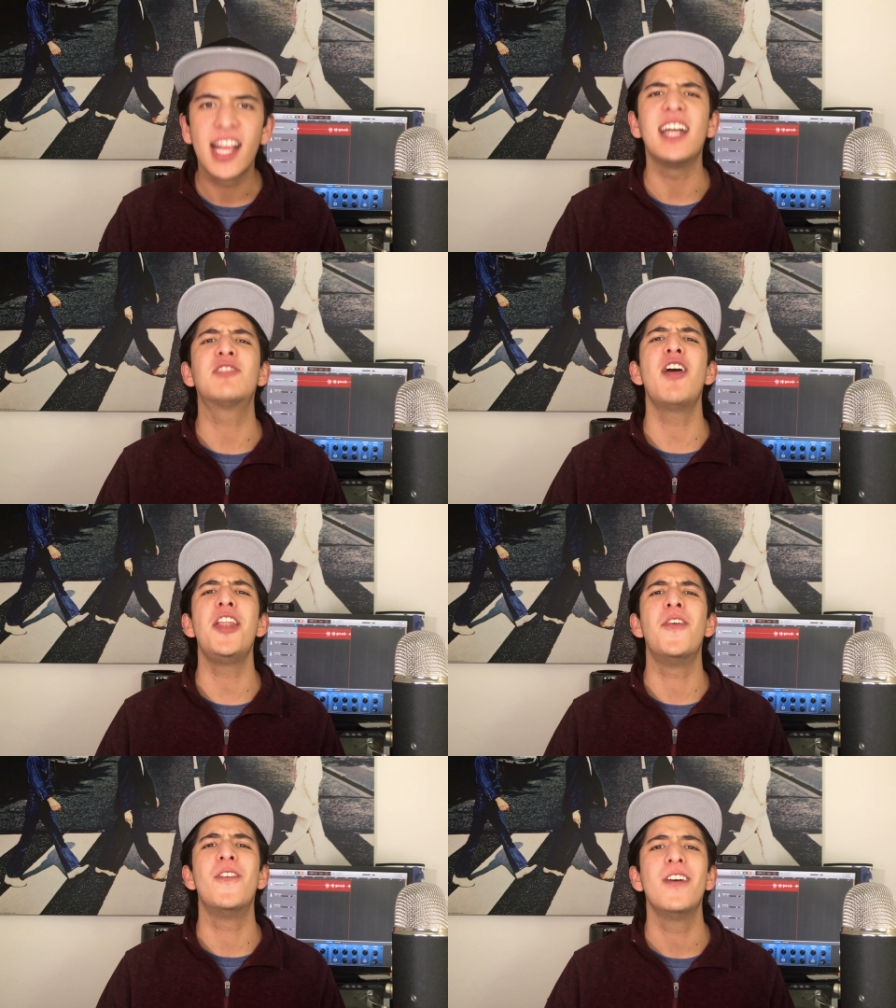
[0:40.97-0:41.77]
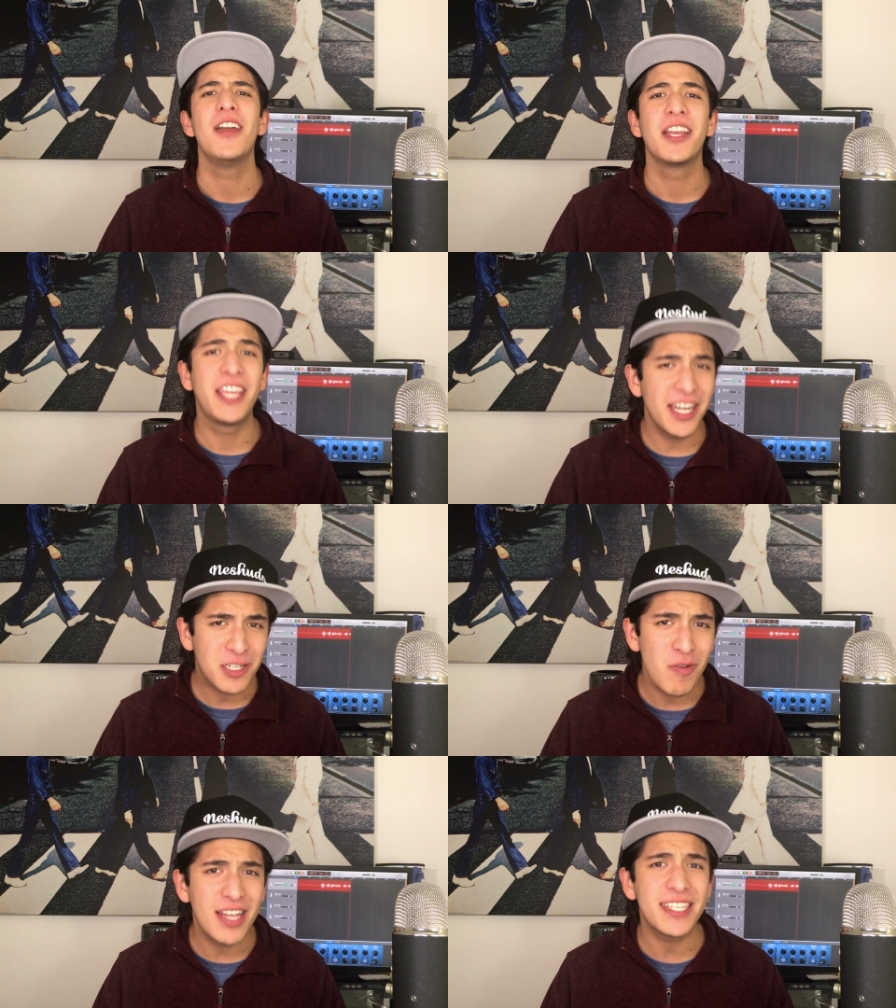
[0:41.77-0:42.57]
Casual no,
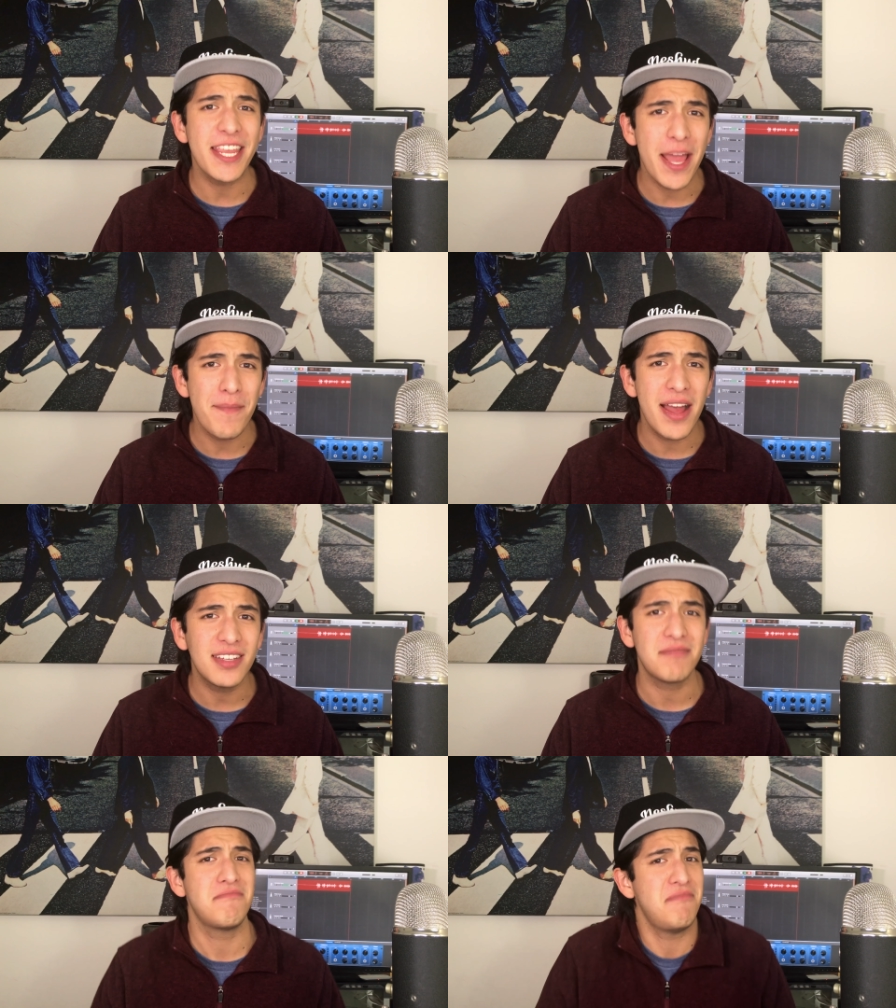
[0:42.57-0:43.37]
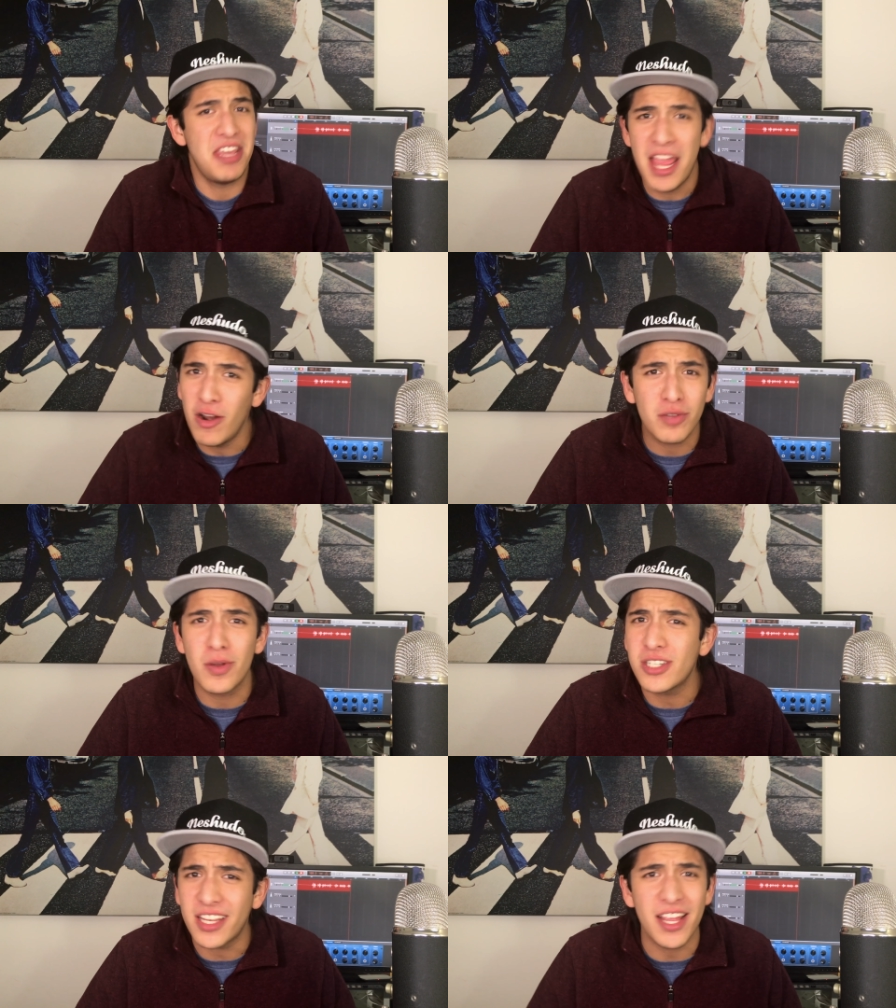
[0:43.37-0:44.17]
quieres un lanzallamas y Elon
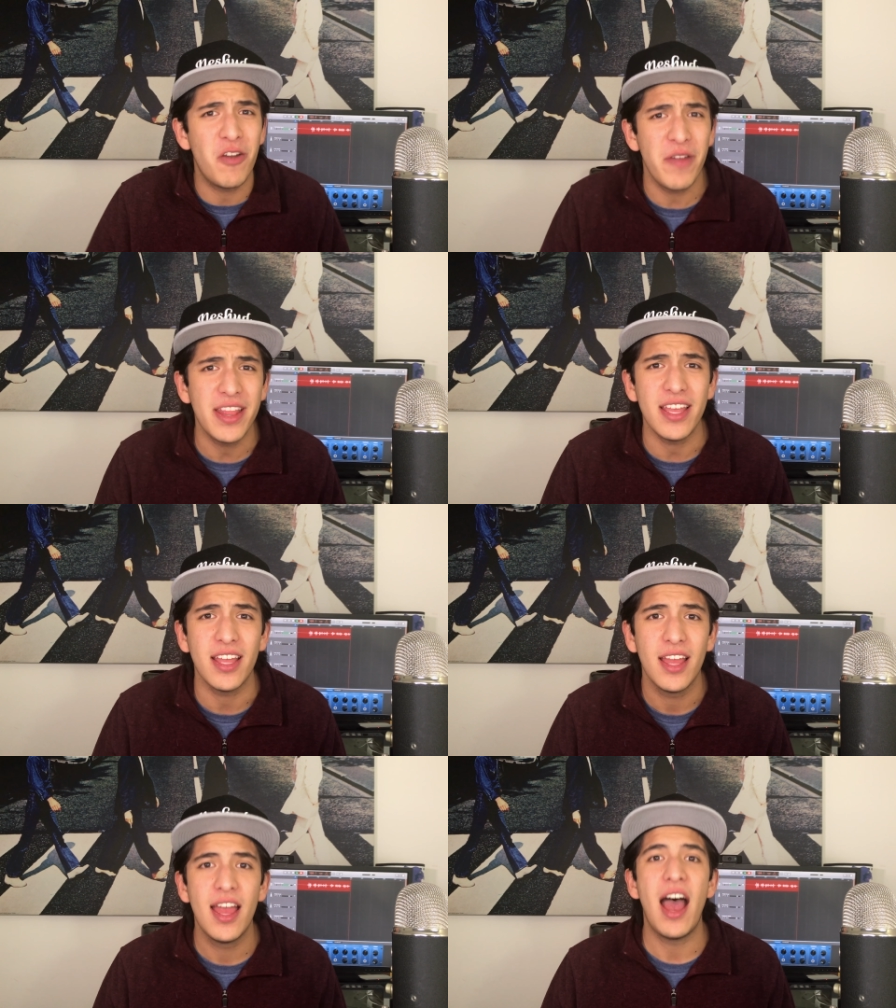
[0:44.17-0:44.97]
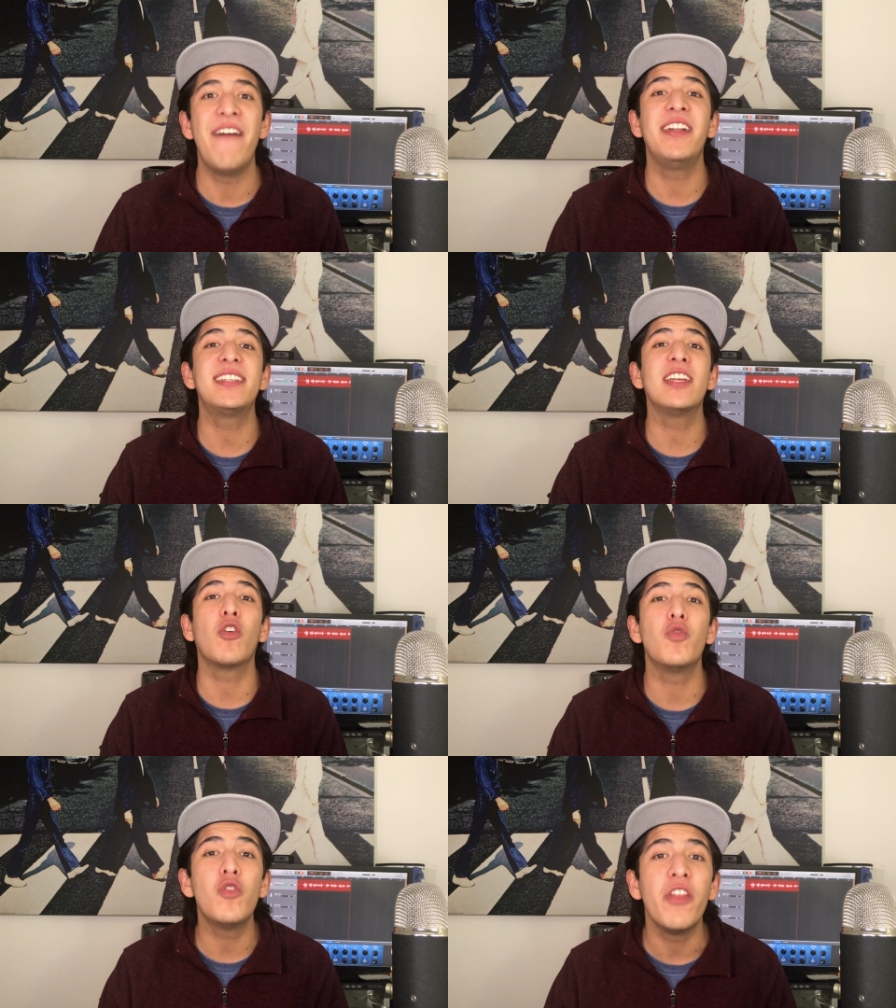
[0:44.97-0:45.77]
Musk te lo vende. A ver si
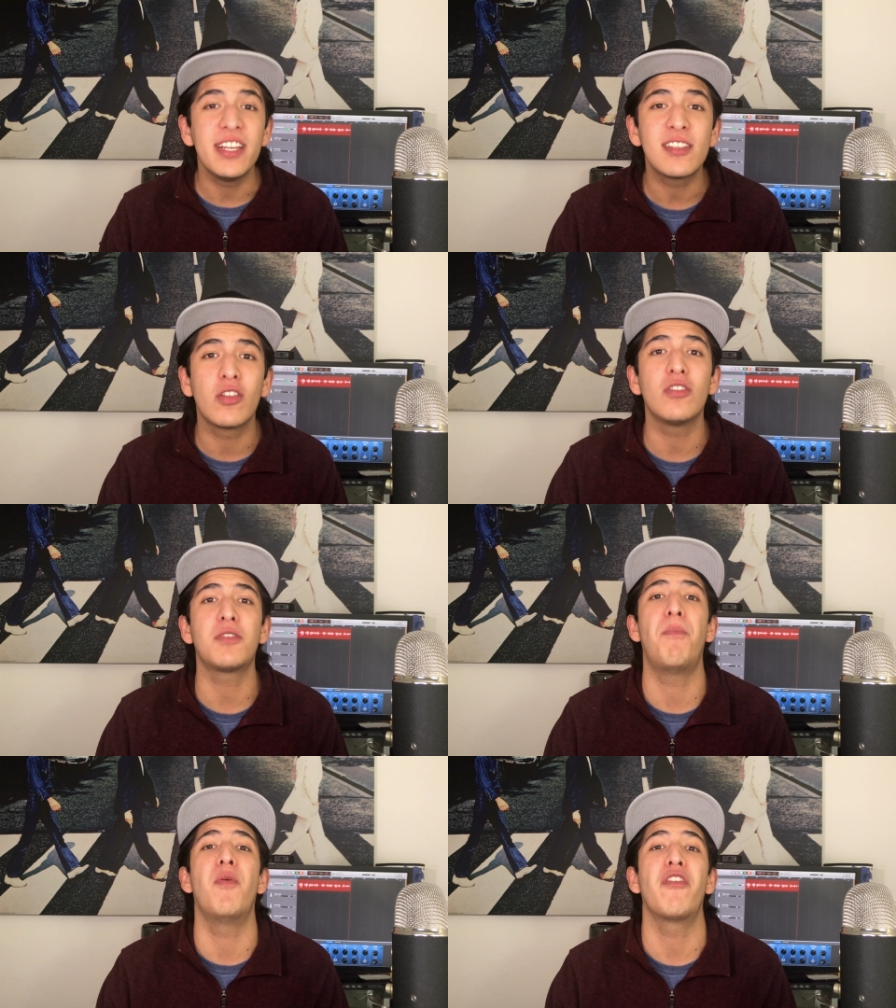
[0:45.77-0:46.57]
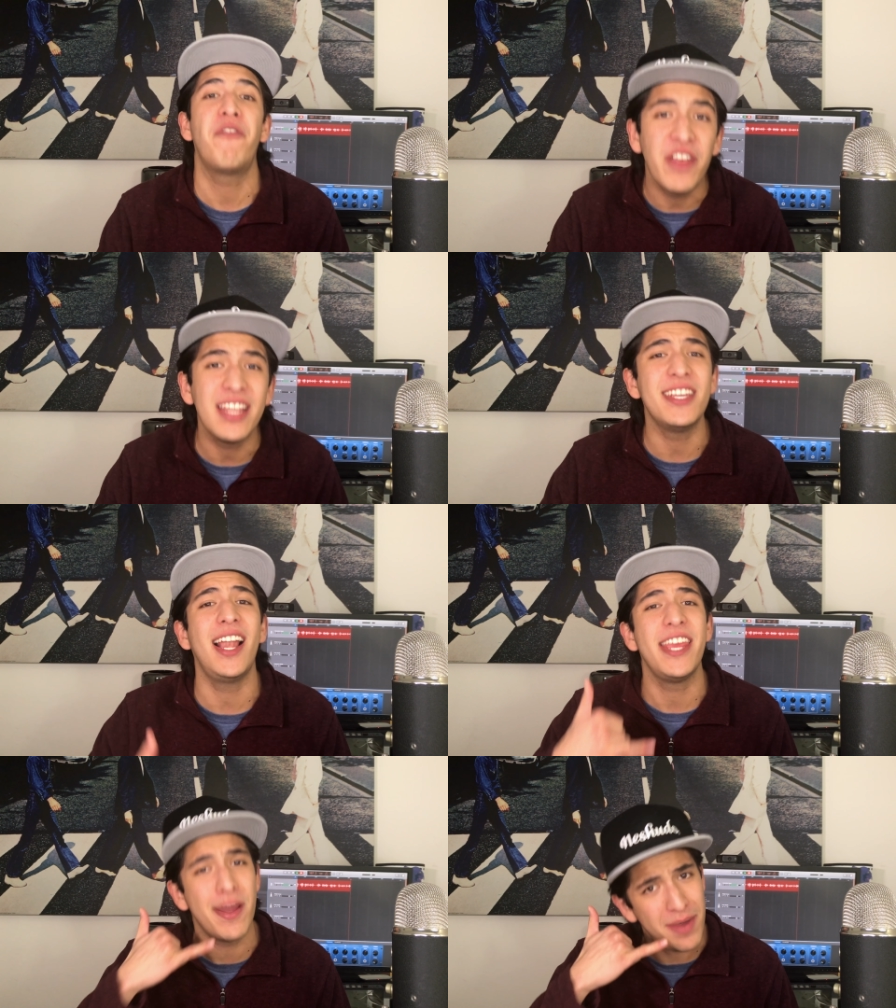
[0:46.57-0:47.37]
con uno de estos por fin
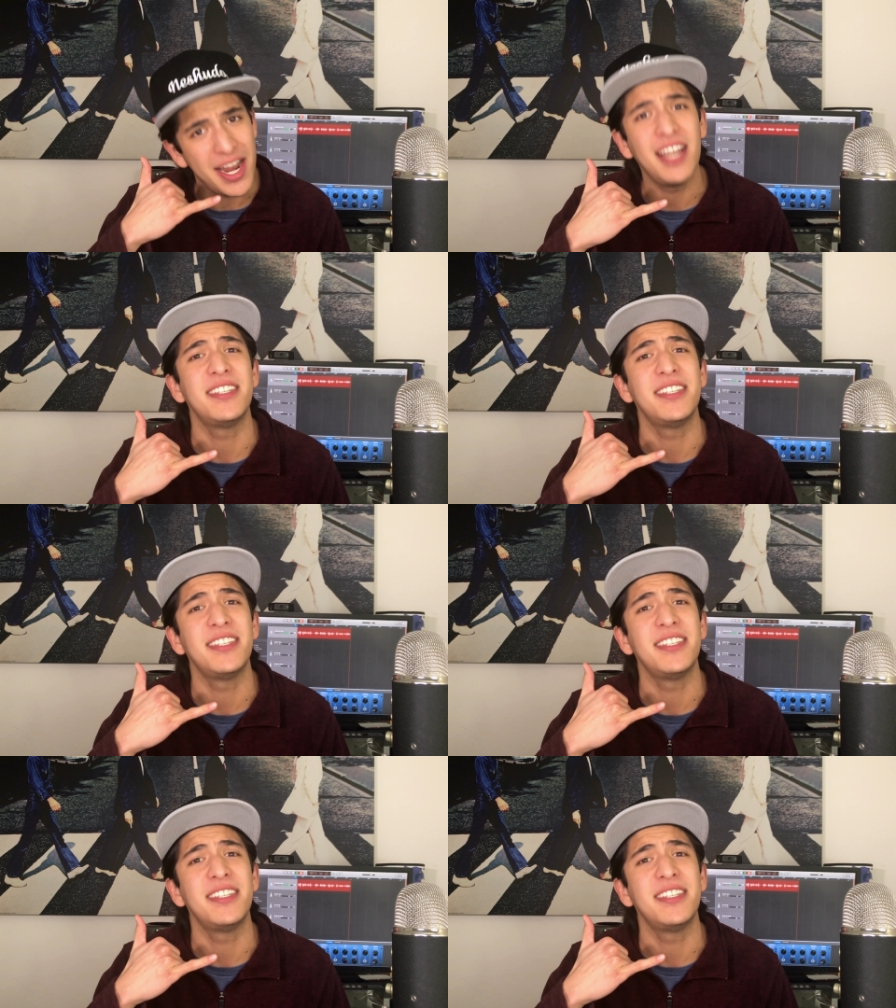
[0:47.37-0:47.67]
ya le llaman al